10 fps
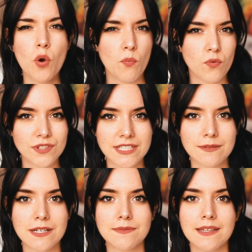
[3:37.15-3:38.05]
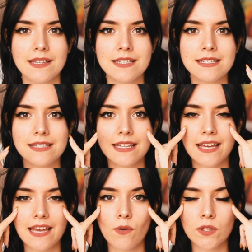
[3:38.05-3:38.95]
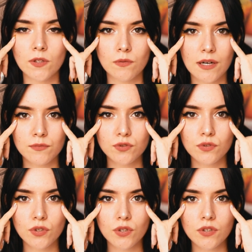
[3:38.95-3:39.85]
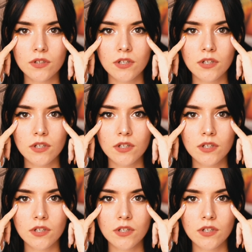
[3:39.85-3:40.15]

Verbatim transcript: muchísimas veces de que cuando dibujamos un ojo,